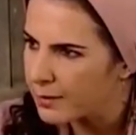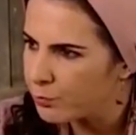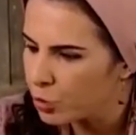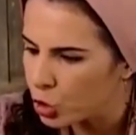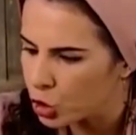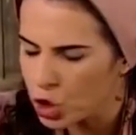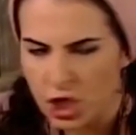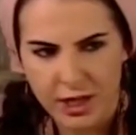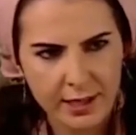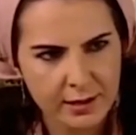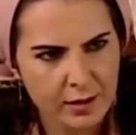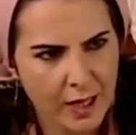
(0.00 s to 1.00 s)
Ağa'yı bugün
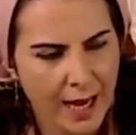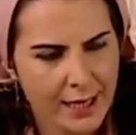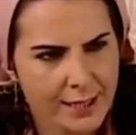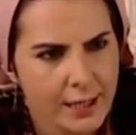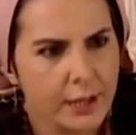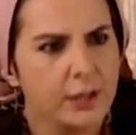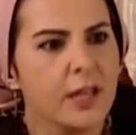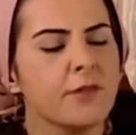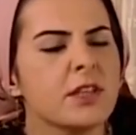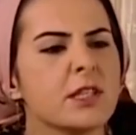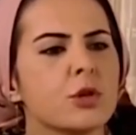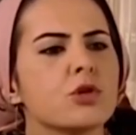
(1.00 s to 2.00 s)
çıkarttılar.
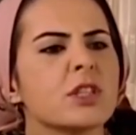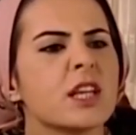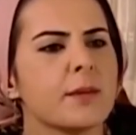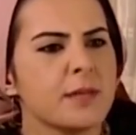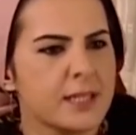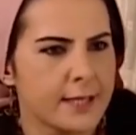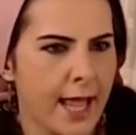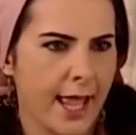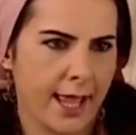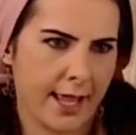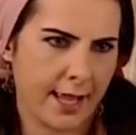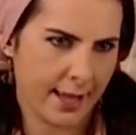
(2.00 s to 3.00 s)
Devrisi gün sıra
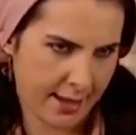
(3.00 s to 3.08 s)
bizde.